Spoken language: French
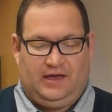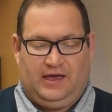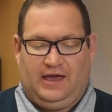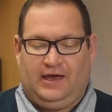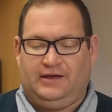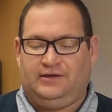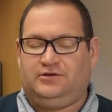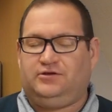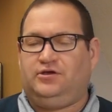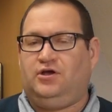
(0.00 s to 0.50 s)

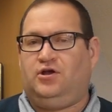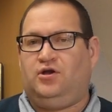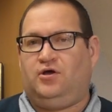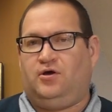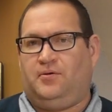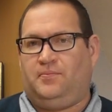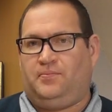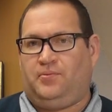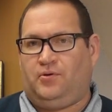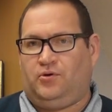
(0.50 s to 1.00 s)
Un
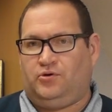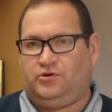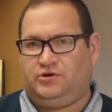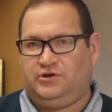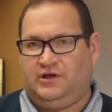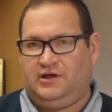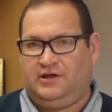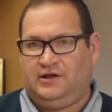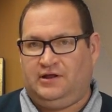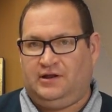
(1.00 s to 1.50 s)
seul
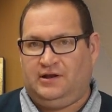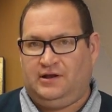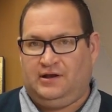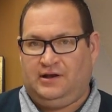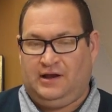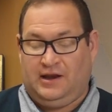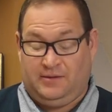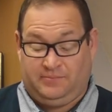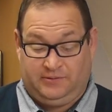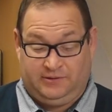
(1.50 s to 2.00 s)
projet
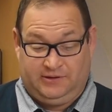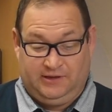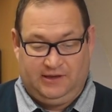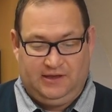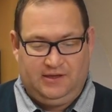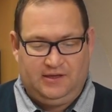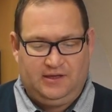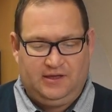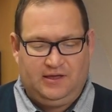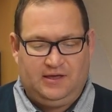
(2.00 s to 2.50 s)

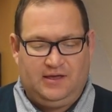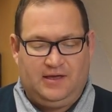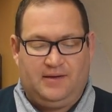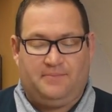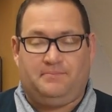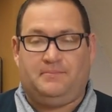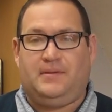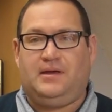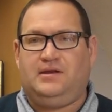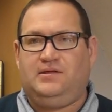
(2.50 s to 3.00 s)
l'habitait,
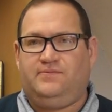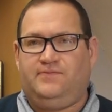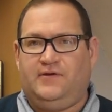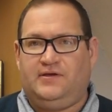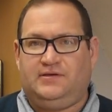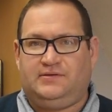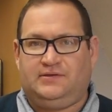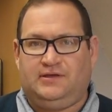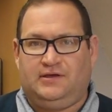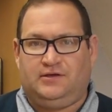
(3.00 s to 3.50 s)

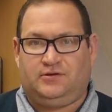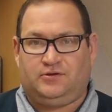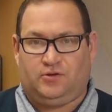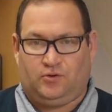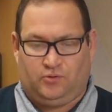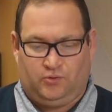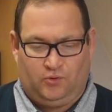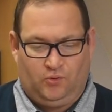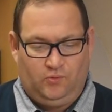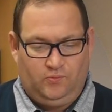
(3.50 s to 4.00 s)
manifester
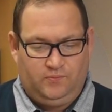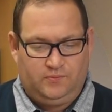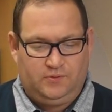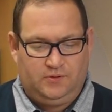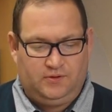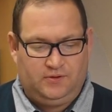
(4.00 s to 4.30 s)
son nom,